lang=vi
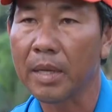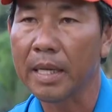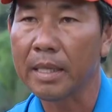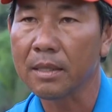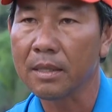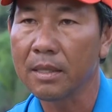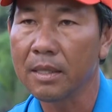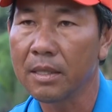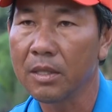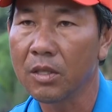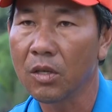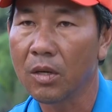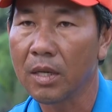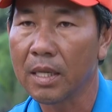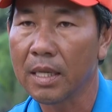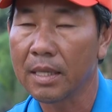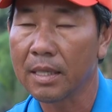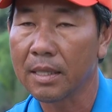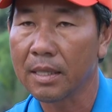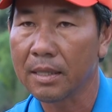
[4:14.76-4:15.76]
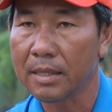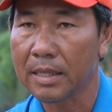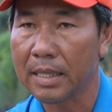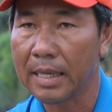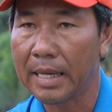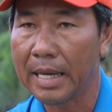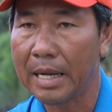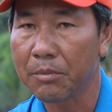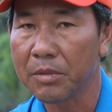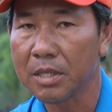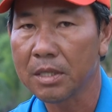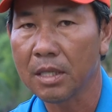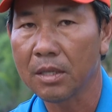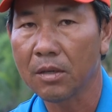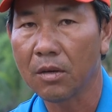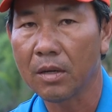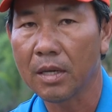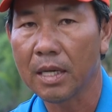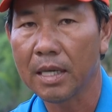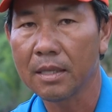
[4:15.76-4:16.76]
mặt lý do là người ta làm ở Sài
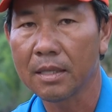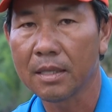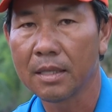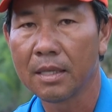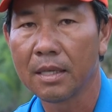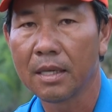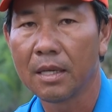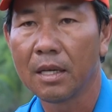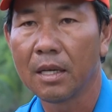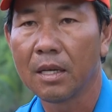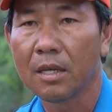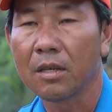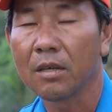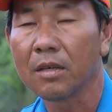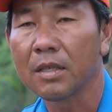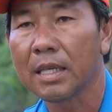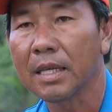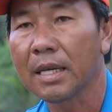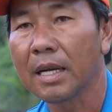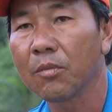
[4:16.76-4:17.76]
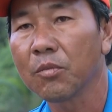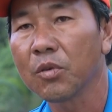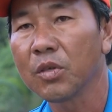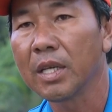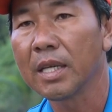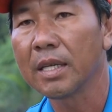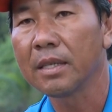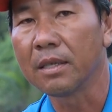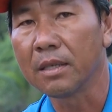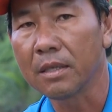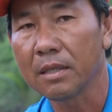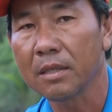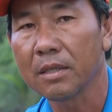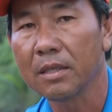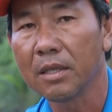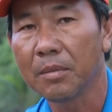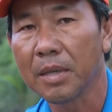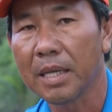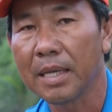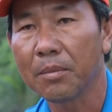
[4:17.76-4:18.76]
Gòn á rồi người ta không có về được
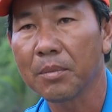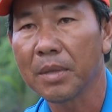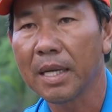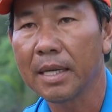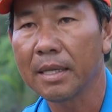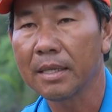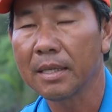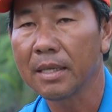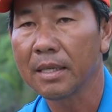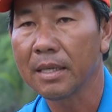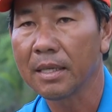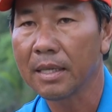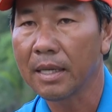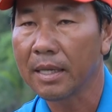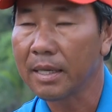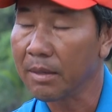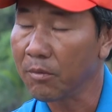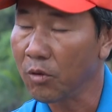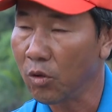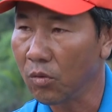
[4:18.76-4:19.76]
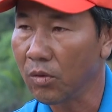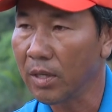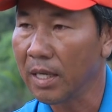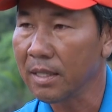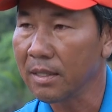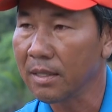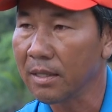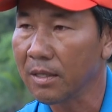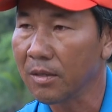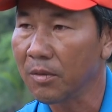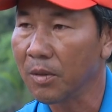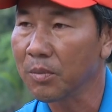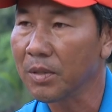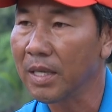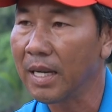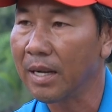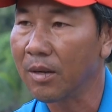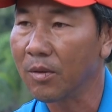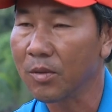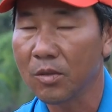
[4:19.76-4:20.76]
nhưng mà năm nay thì anh em cố gắng phong
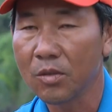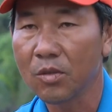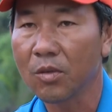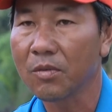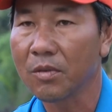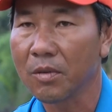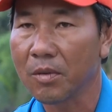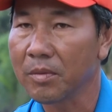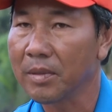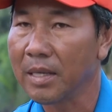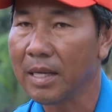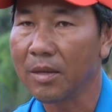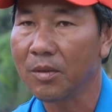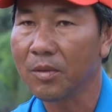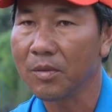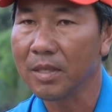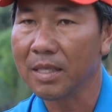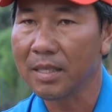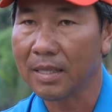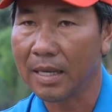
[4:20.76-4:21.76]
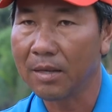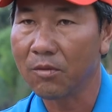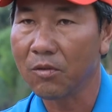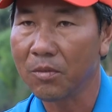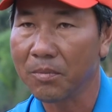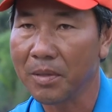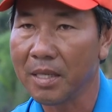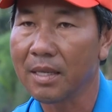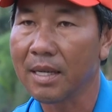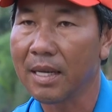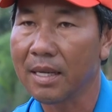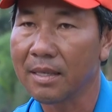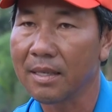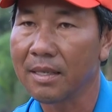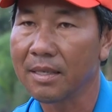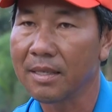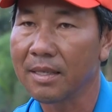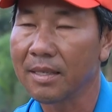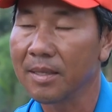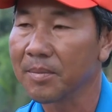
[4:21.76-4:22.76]
trào nói chung là phong trào hiện tại quốc bích đang
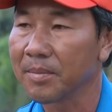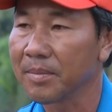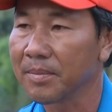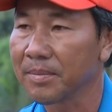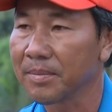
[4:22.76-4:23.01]
lên vậy lắm